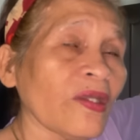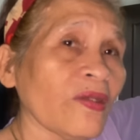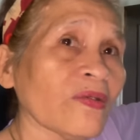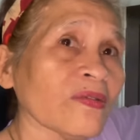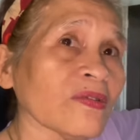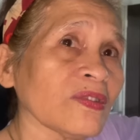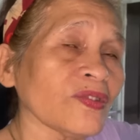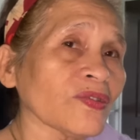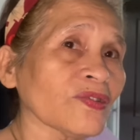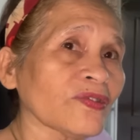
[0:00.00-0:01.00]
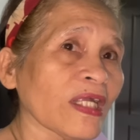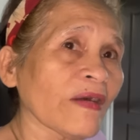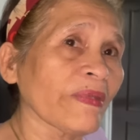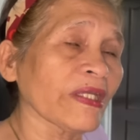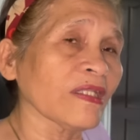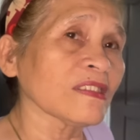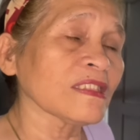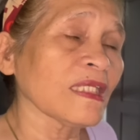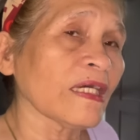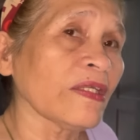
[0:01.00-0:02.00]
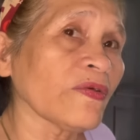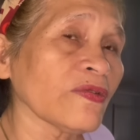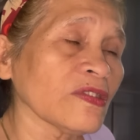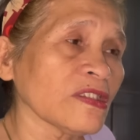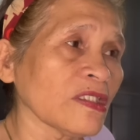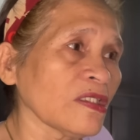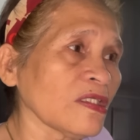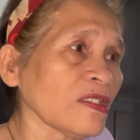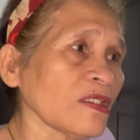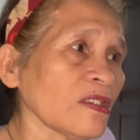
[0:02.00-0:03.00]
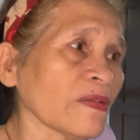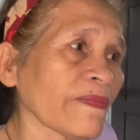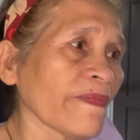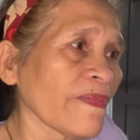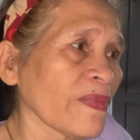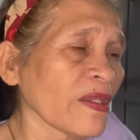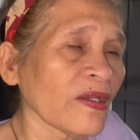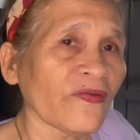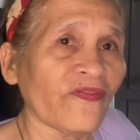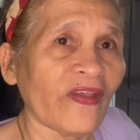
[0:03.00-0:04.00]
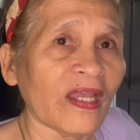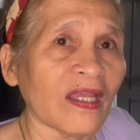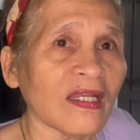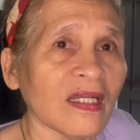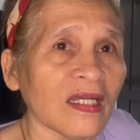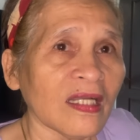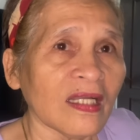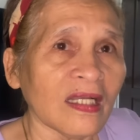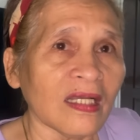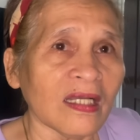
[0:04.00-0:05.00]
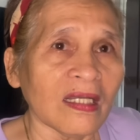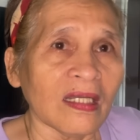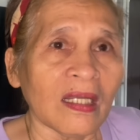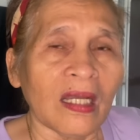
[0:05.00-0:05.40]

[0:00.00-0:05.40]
Yung tutor namin, si ano, si Faye. Tapos?